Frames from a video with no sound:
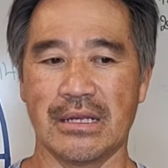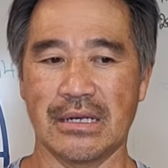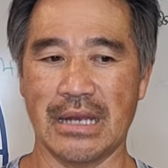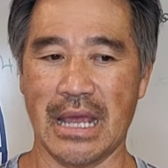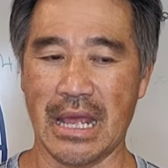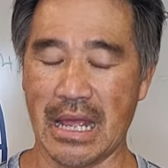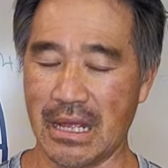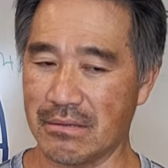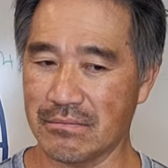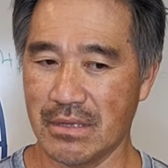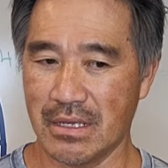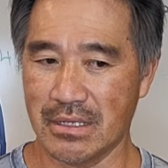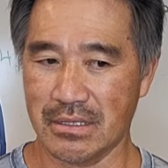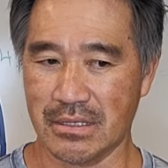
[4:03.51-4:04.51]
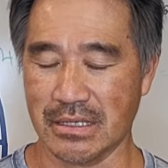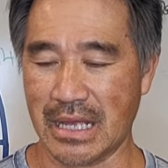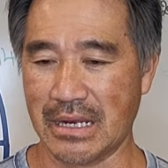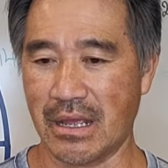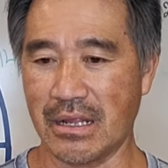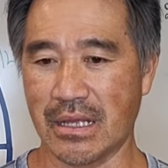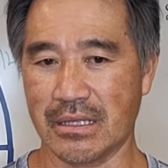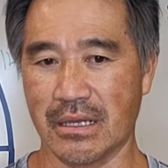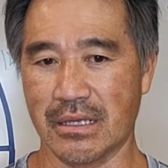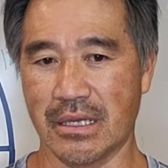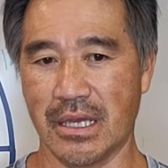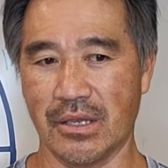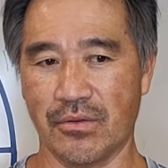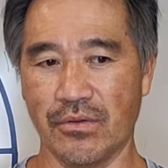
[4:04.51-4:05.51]
là người ta nói là thời
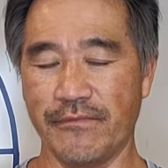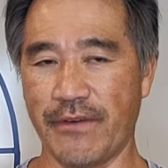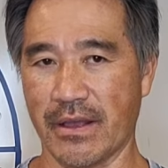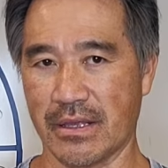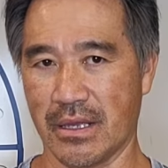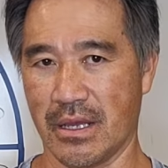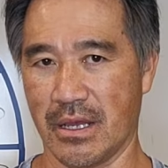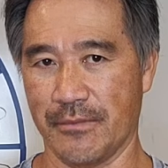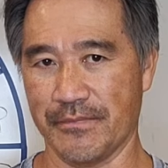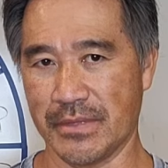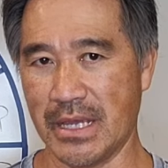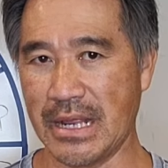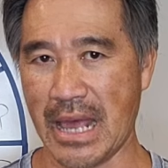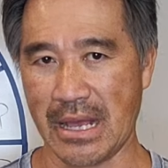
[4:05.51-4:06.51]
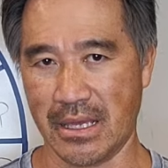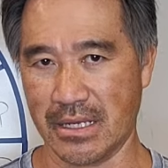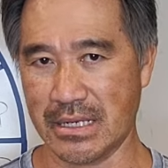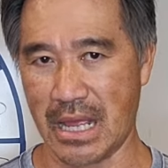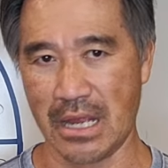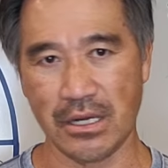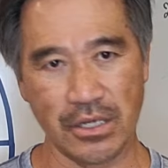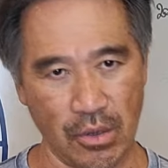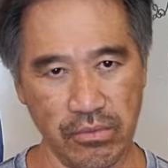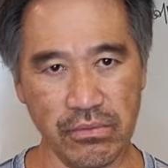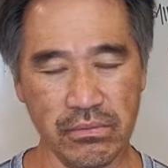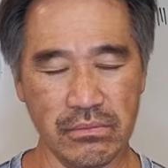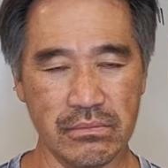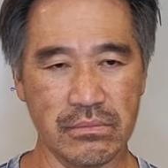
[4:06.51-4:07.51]
kỳ của Đức Phật uh, Di Lạc hiện ra đúng